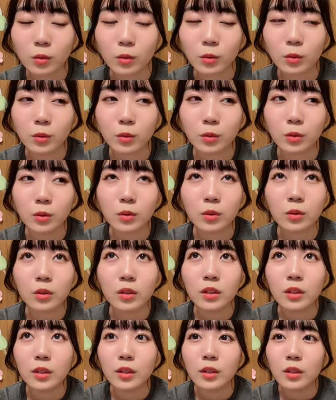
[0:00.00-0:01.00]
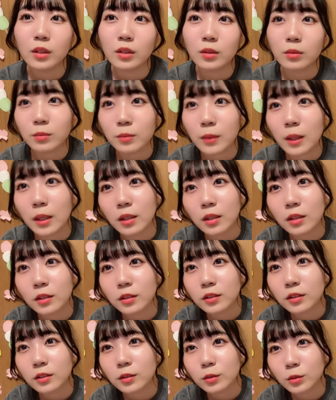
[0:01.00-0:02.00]
こうまあ
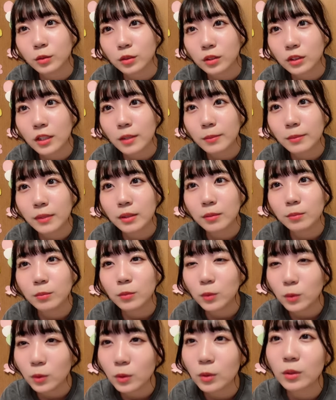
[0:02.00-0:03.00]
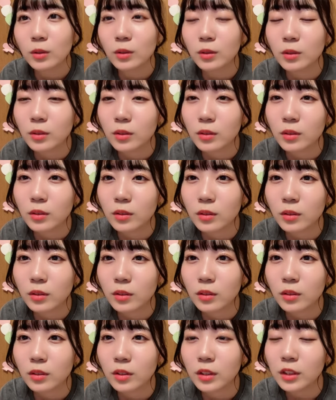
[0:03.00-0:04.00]
そのスタメンも
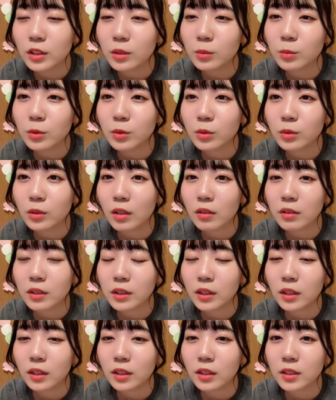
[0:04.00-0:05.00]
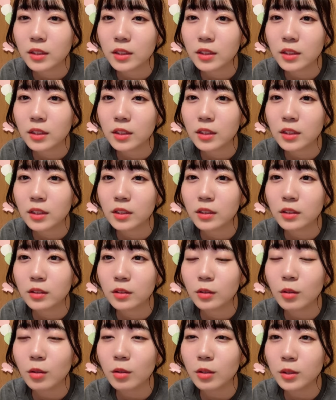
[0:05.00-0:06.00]
いつもと変わった感じがしてね
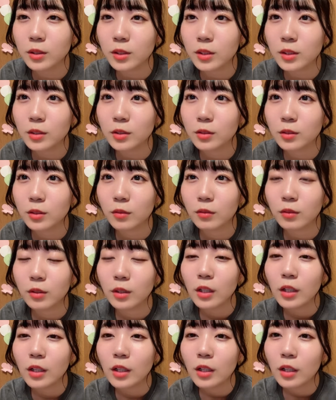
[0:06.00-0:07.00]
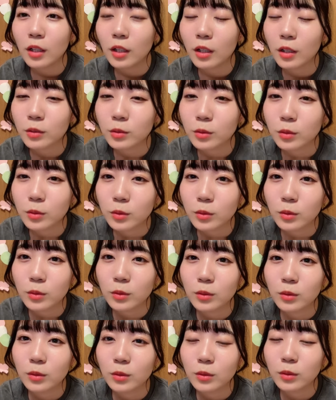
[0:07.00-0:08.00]
菅原選手があ
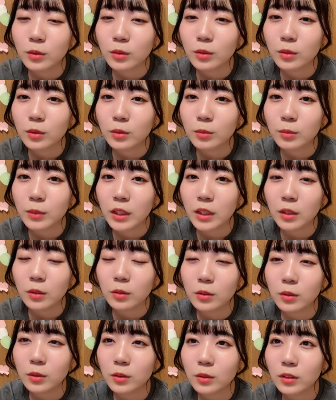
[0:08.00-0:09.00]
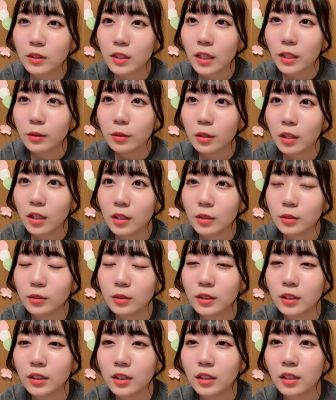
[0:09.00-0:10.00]
のー、右のサイドハーフ
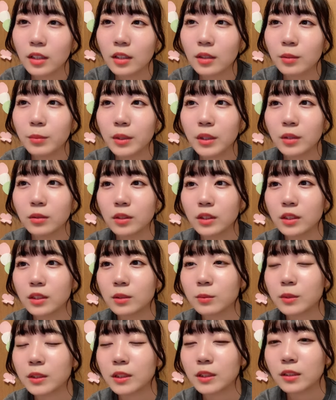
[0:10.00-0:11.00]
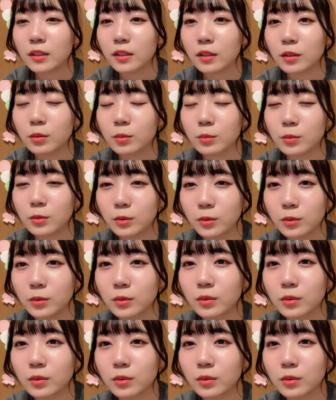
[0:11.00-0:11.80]
にいてびっくりしましたけども、